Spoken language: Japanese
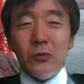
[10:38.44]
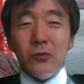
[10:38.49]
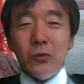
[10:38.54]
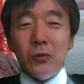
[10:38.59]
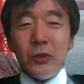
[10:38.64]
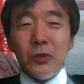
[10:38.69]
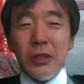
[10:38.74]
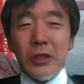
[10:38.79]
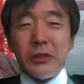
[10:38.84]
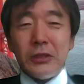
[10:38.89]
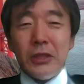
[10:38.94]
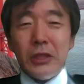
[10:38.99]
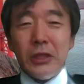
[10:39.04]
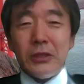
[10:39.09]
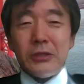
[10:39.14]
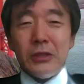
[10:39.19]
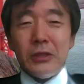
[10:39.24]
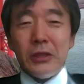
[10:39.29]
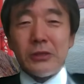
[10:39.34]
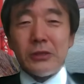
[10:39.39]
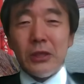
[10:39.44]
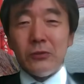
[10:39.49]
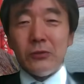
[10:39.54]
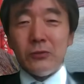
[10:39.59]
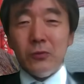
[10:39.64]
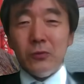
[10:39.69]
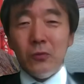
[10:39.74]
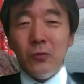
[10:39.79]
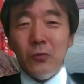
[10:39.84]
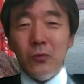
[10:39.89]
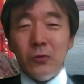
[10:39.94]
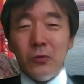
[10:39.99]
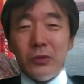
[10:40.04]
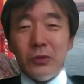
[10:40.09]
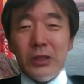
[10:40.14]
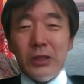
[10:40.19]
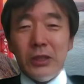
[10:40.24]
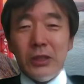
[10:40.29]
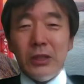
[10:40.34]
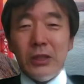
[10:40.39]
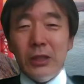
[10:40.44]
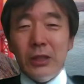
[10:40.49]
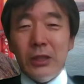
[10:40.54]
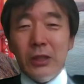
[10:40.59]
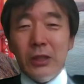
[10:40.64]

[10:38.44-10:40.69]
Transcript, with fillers: 本の経済政策の方に